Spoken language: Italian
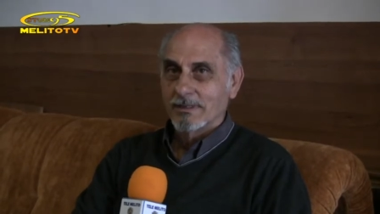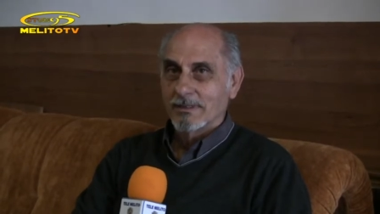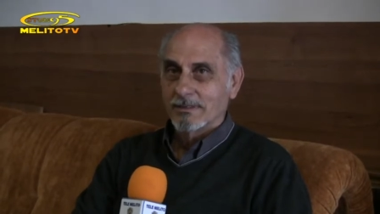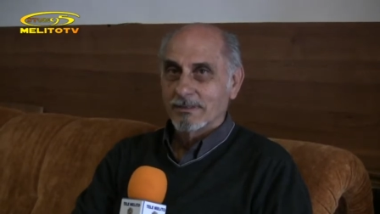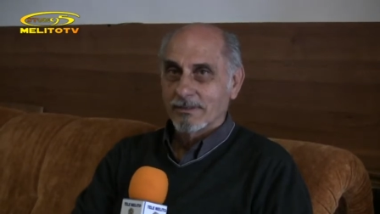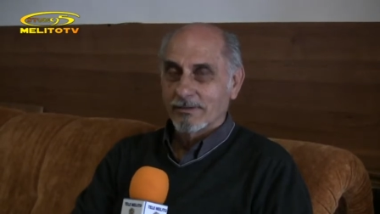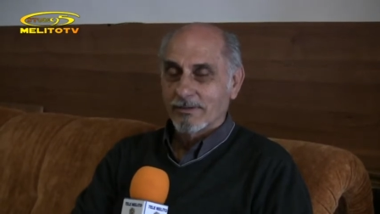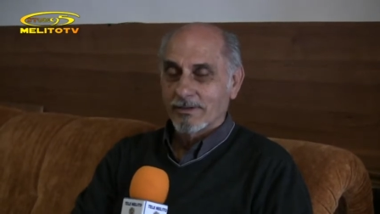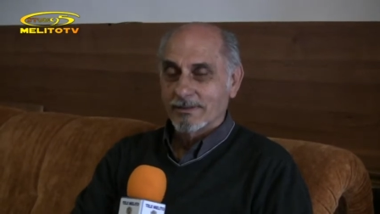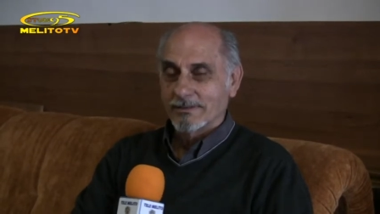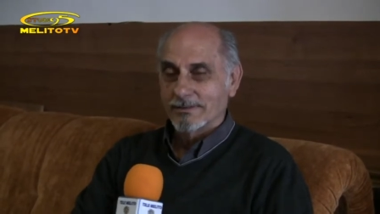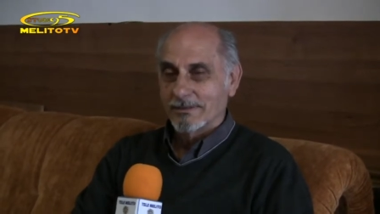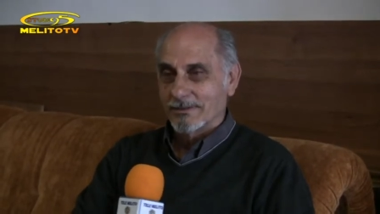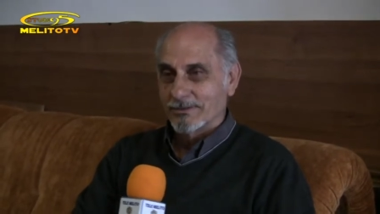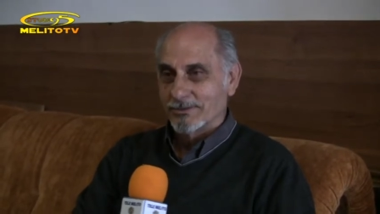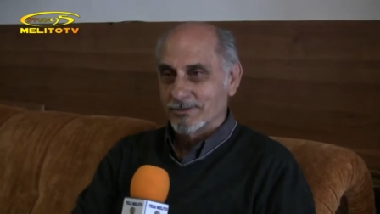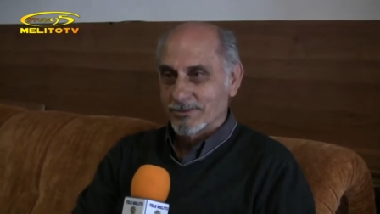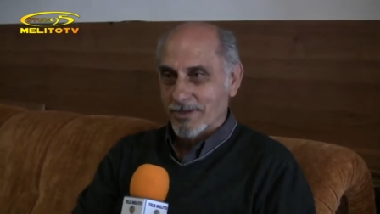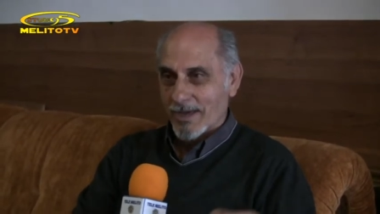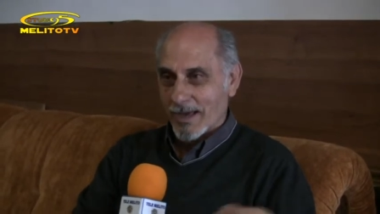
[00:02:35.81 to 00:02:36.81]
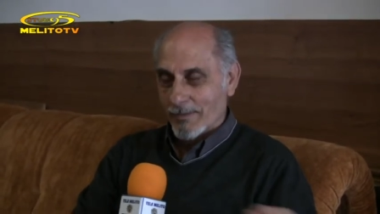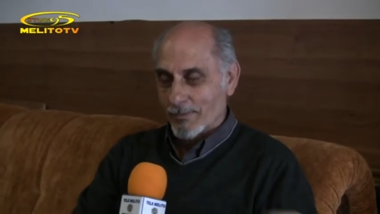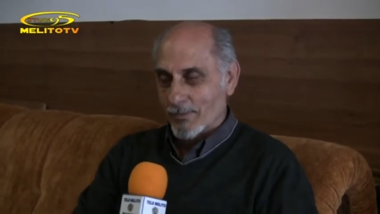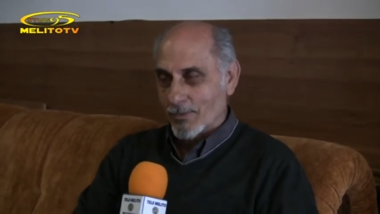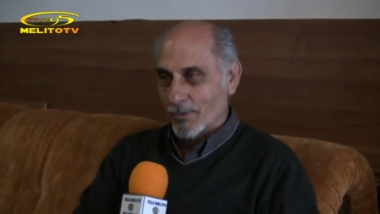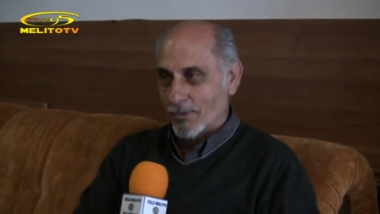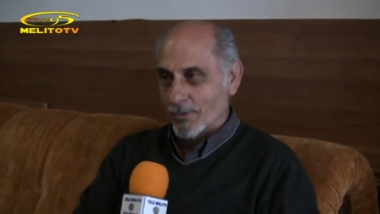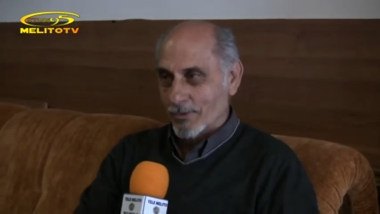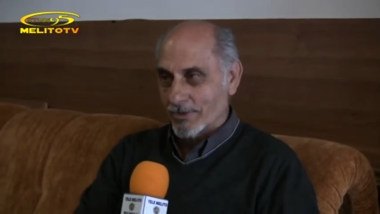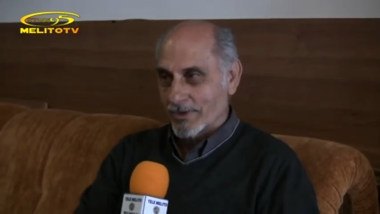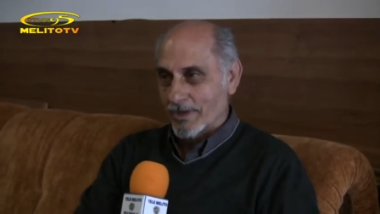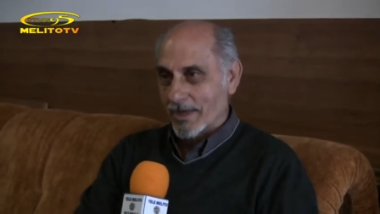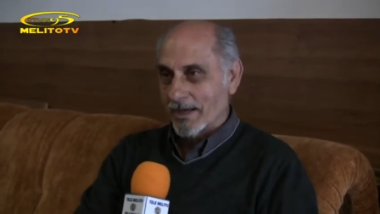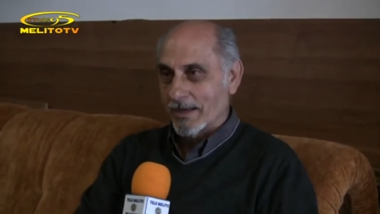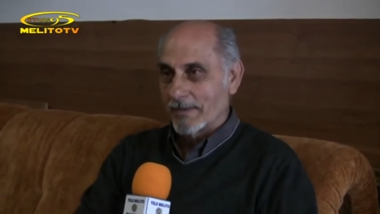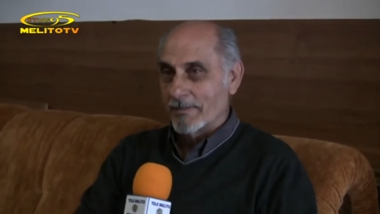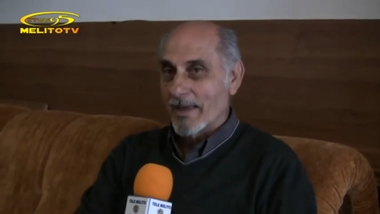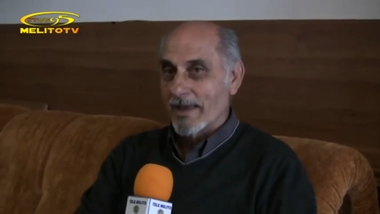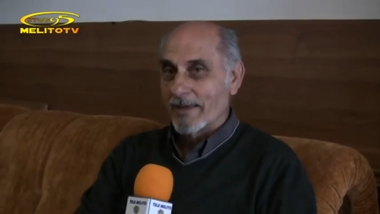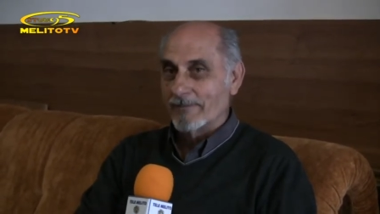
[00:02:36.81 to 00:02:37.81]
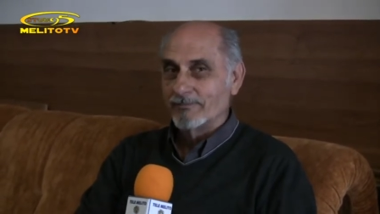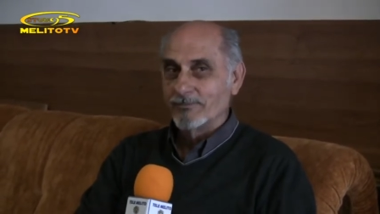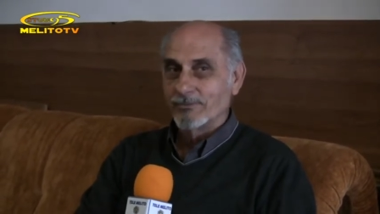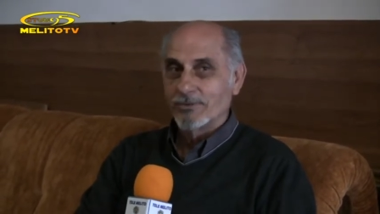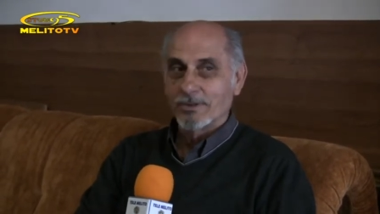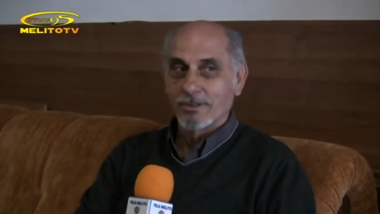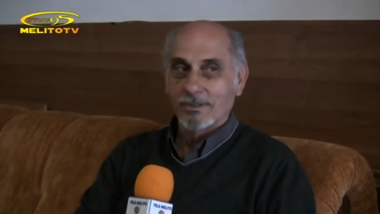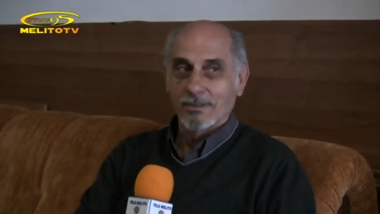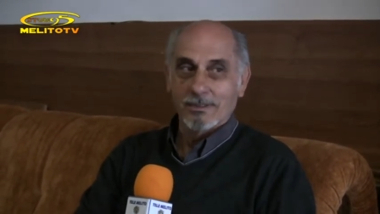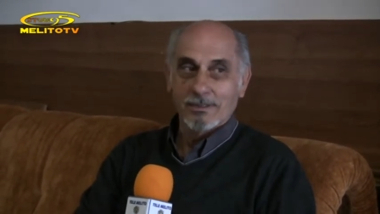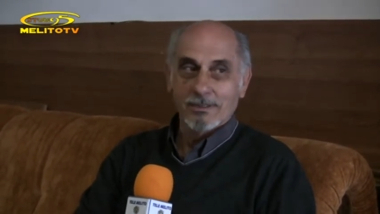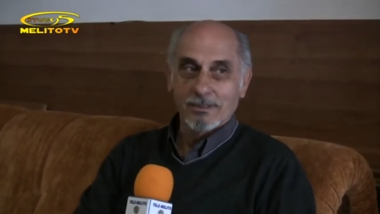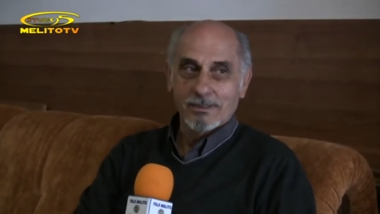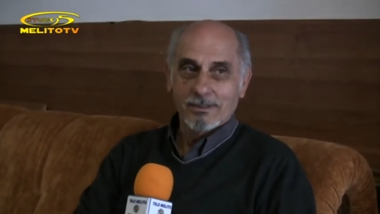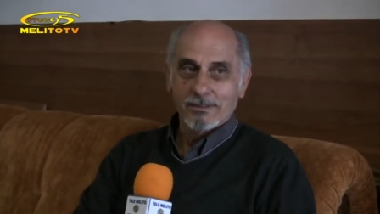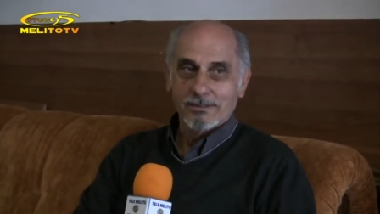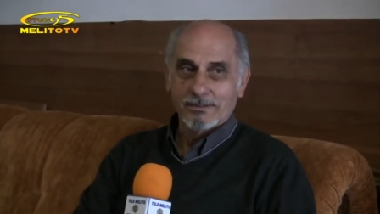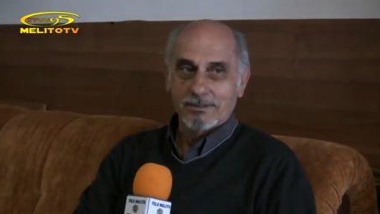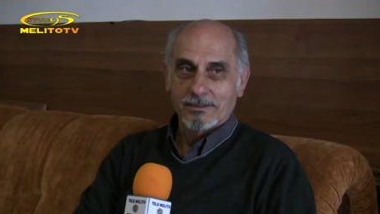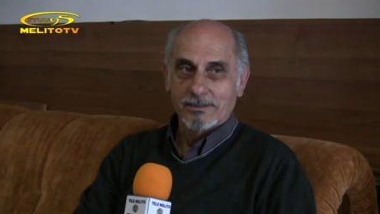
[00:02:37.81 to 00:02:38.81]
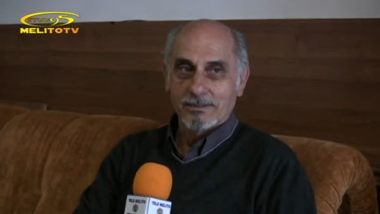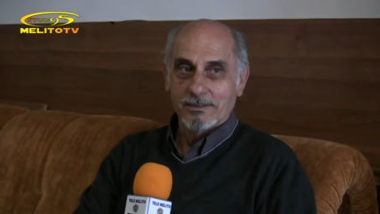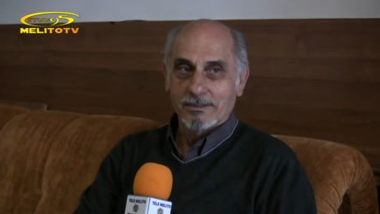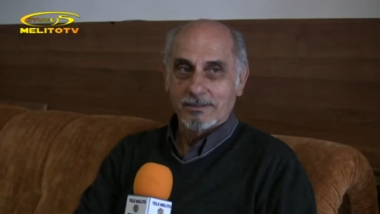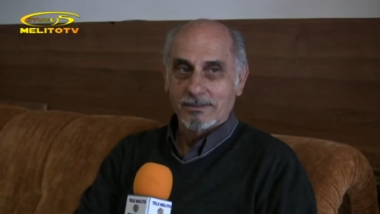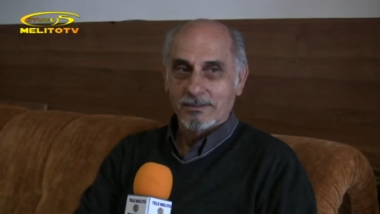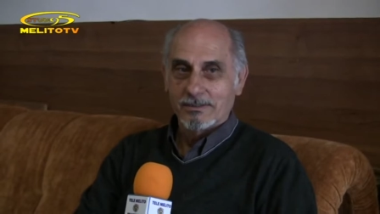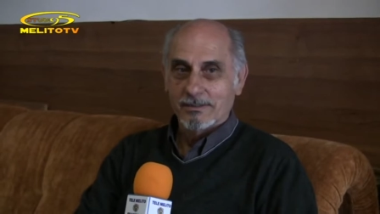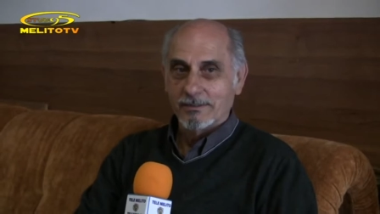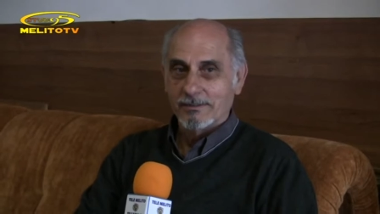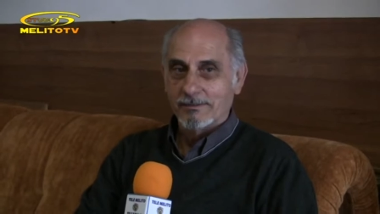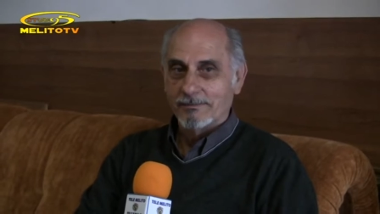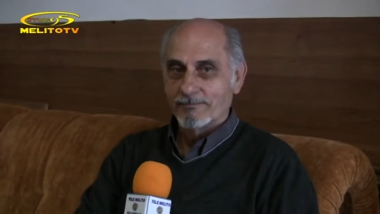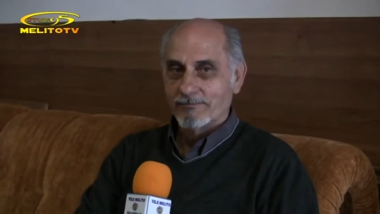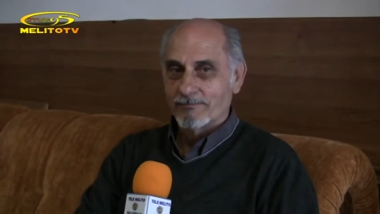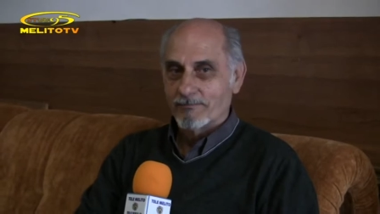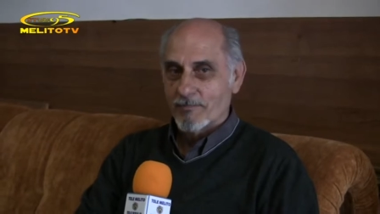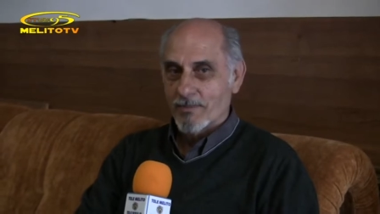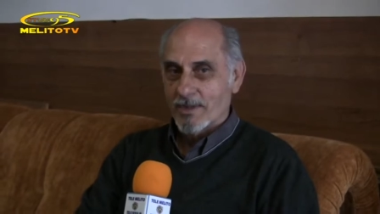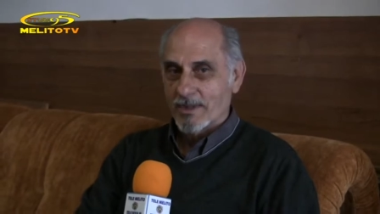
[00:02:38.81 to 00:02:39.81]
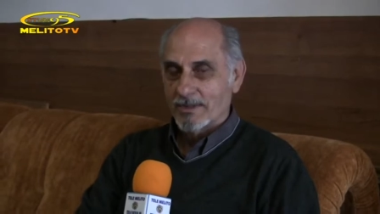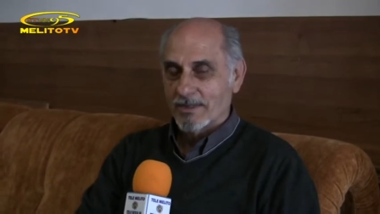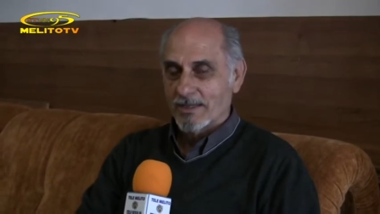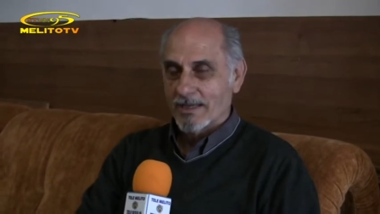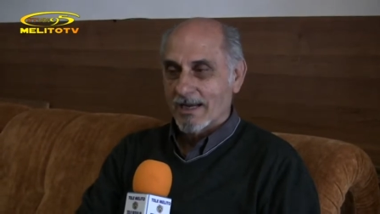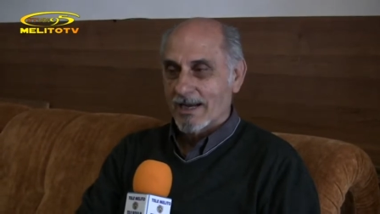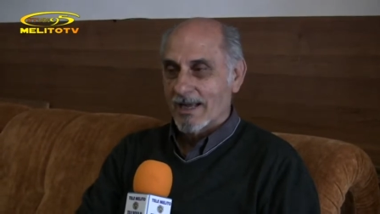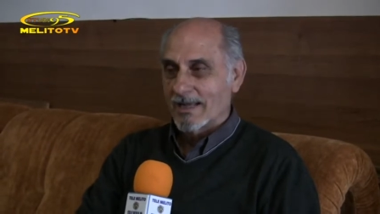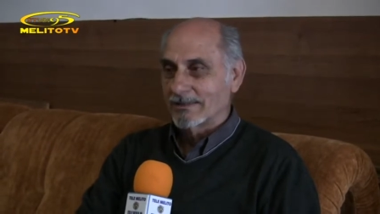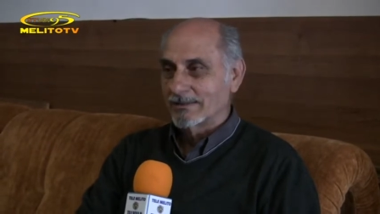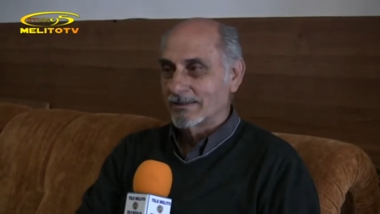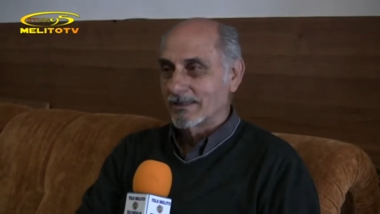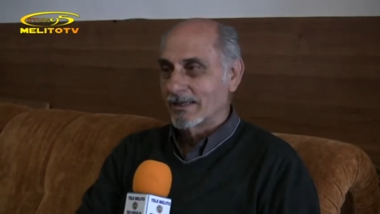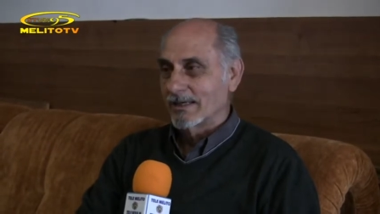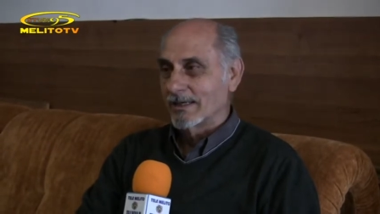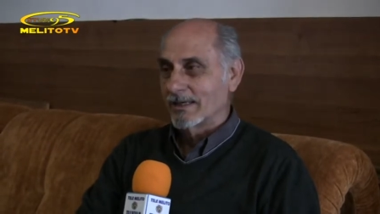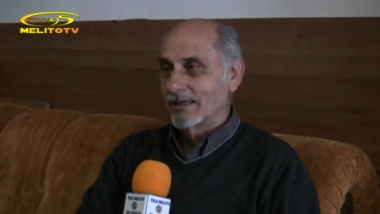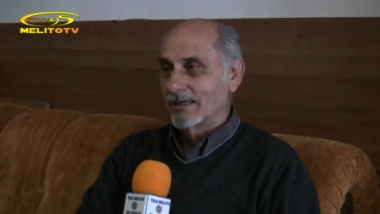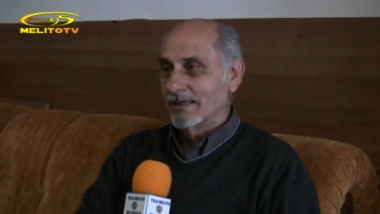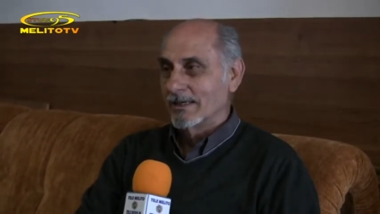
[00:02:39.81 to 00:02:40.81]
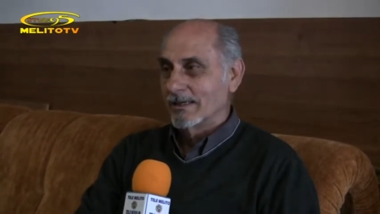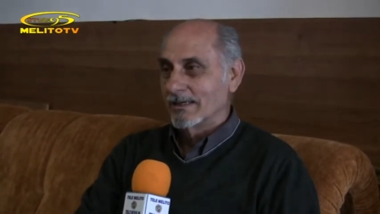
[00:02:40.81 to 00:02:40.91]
di questi diciamo chiarimenti di, di carattere